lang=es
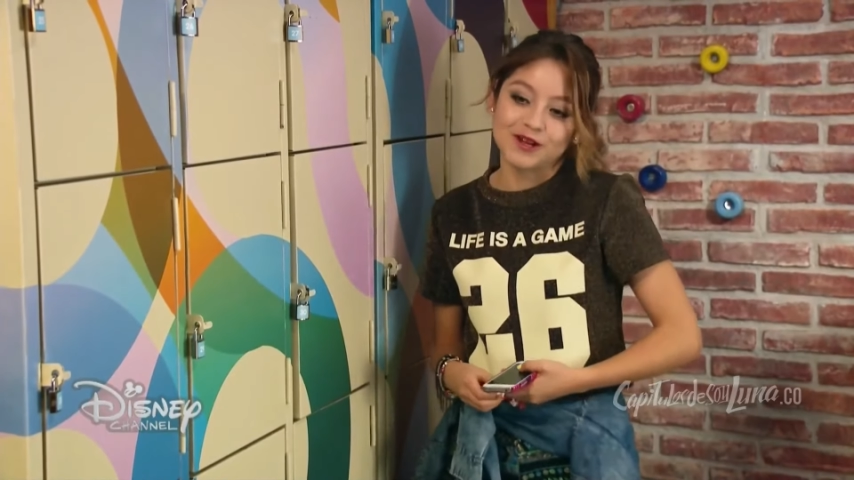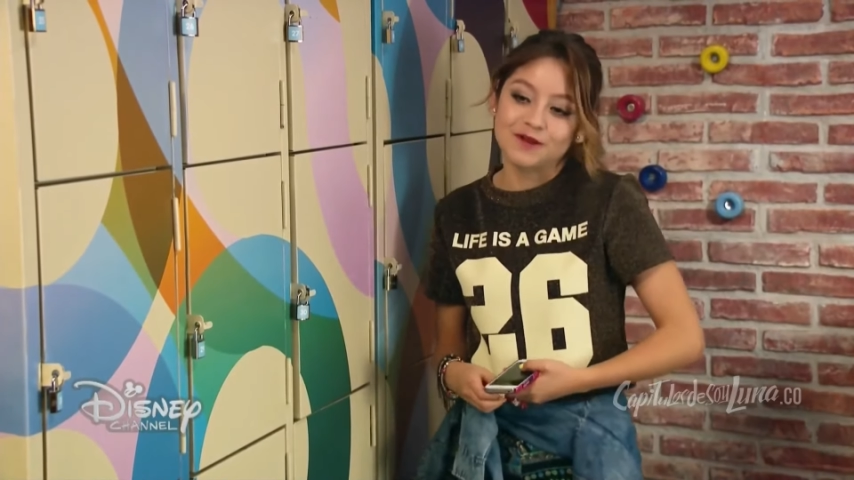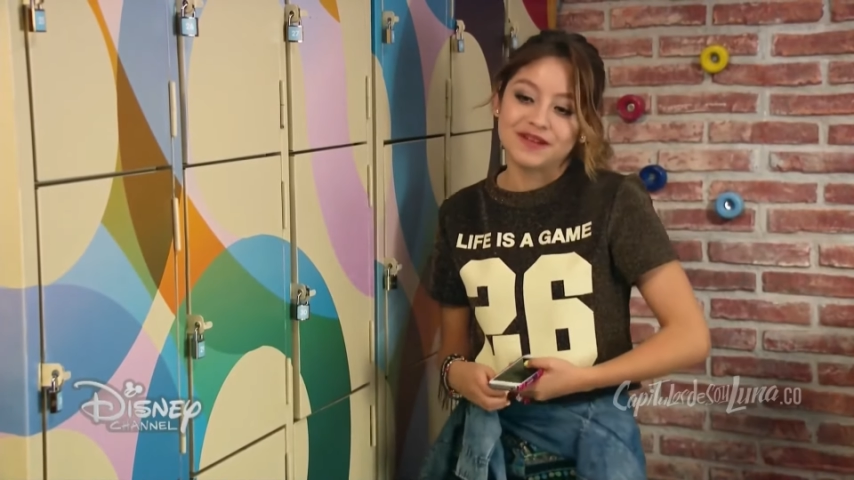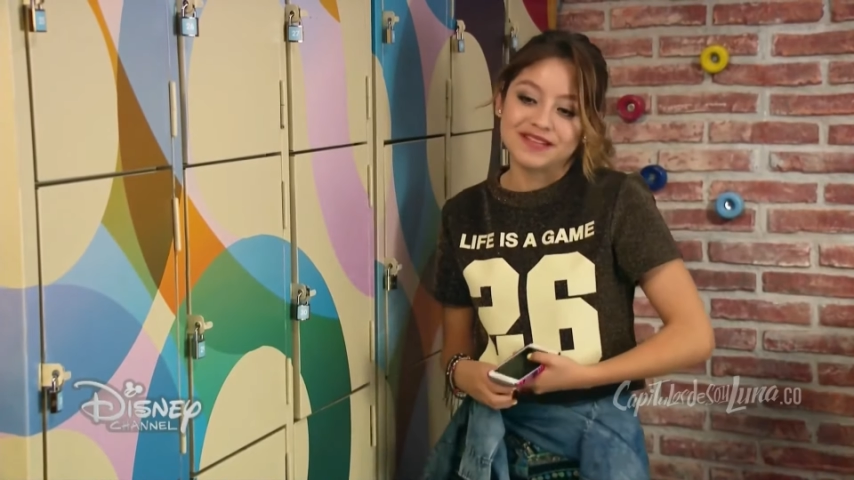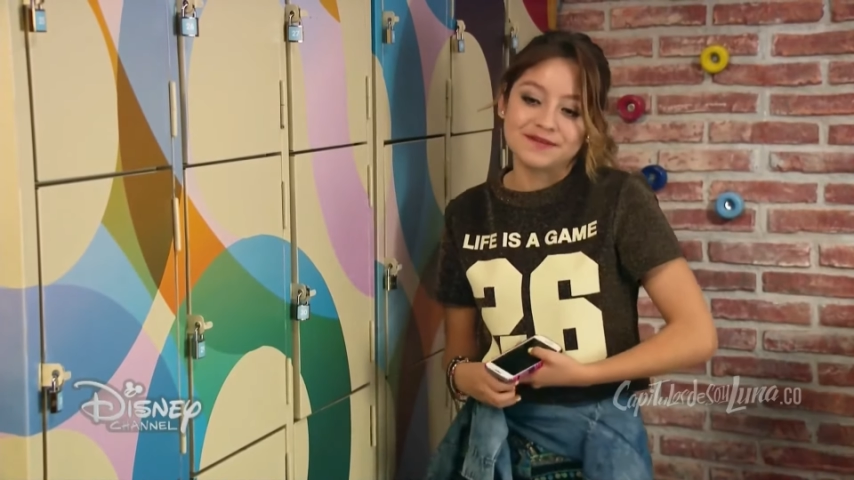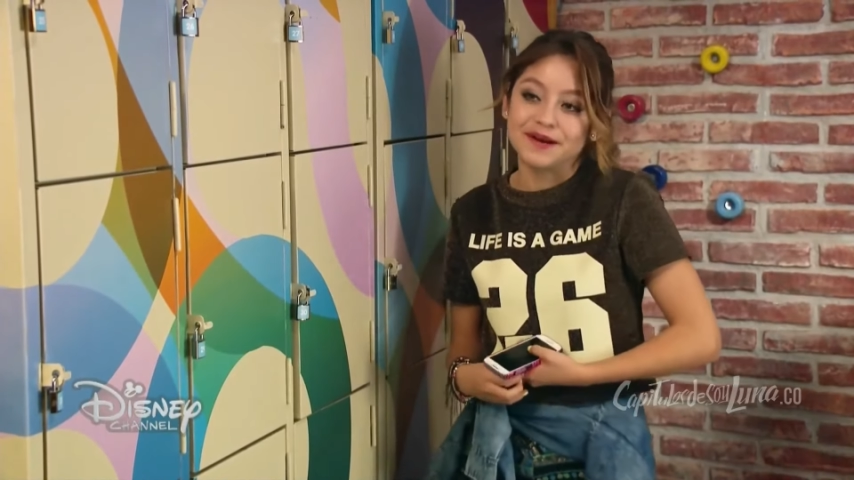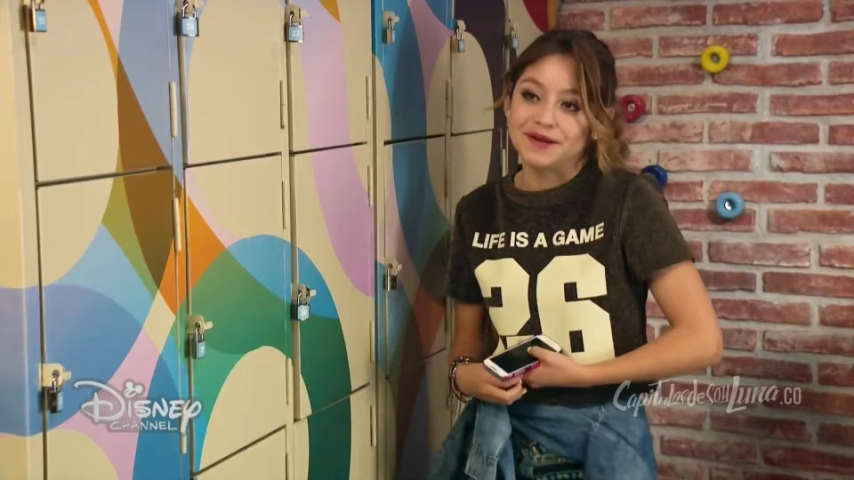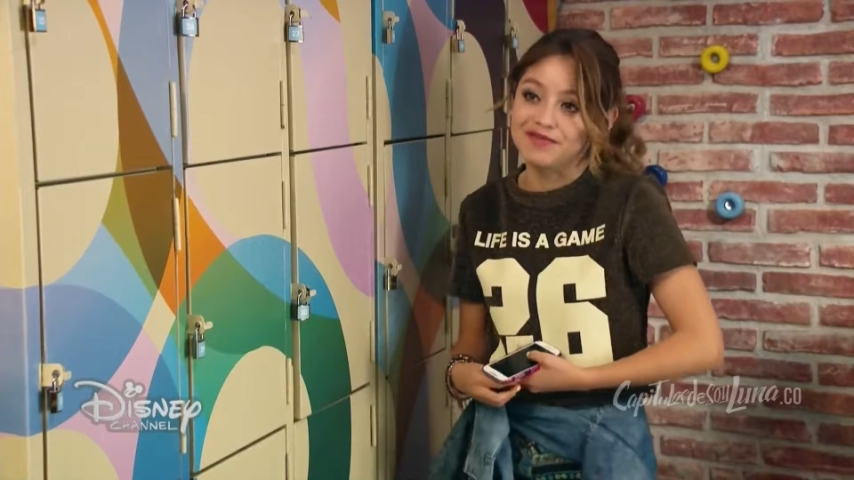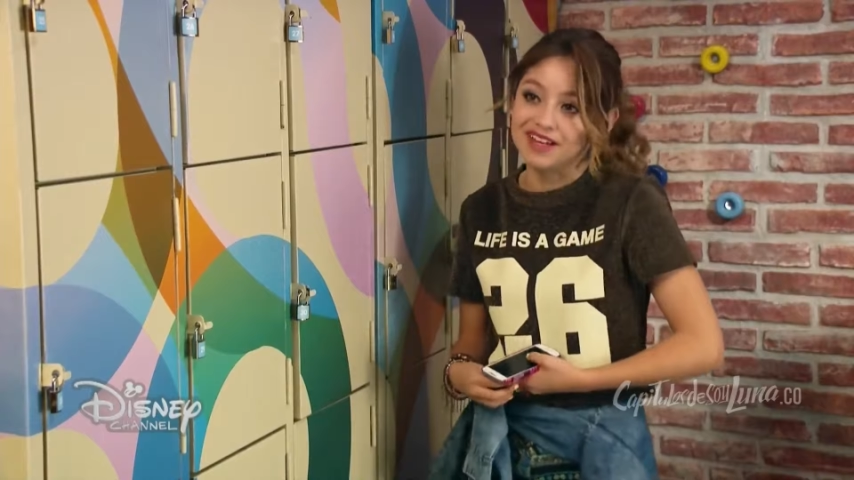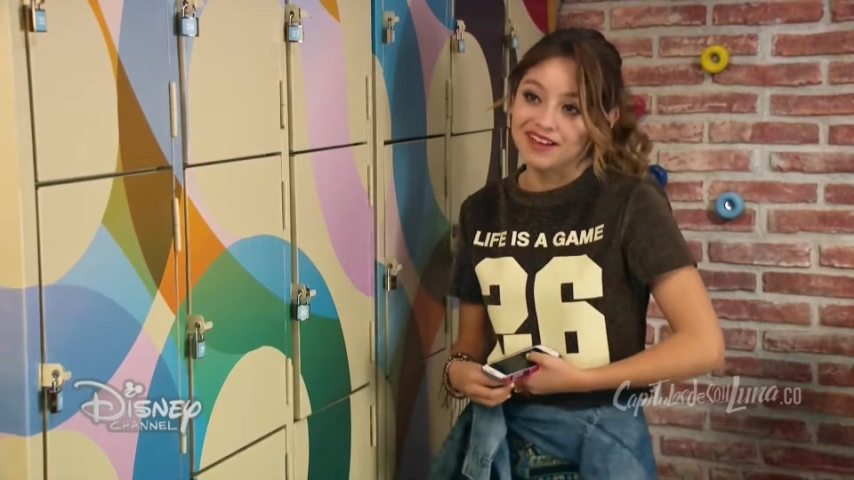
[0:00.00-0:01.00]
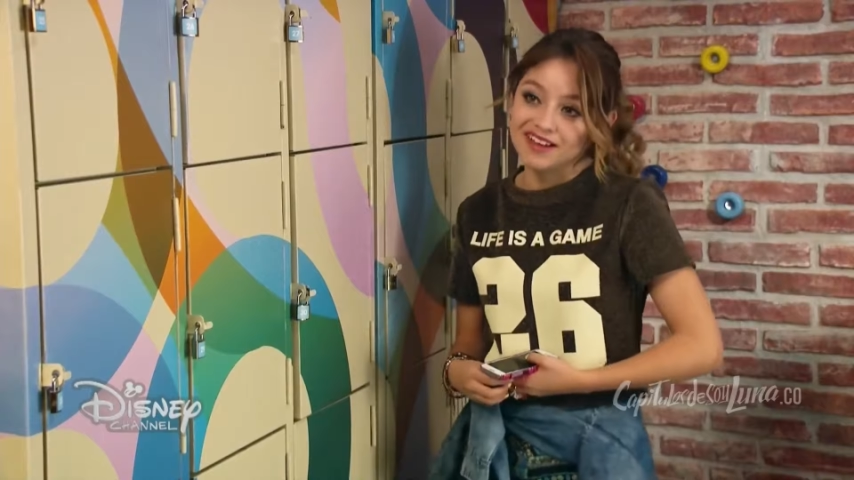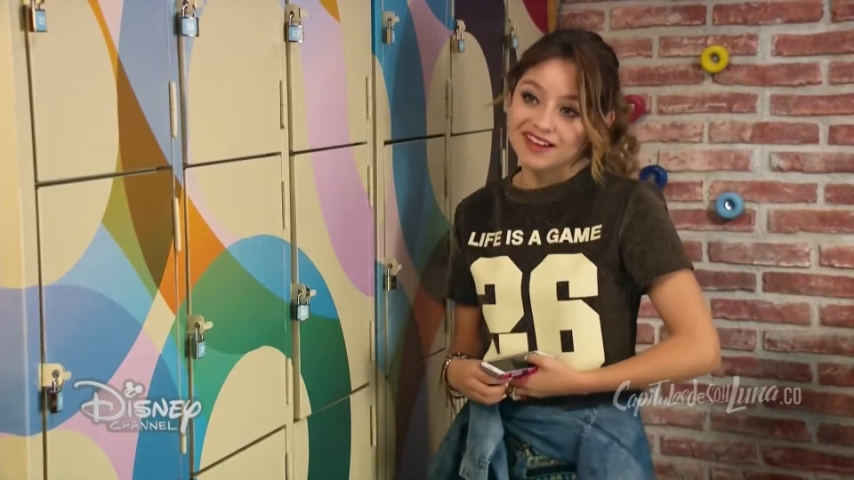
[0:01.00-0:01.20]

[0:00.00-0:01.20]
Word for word: solamente para mí,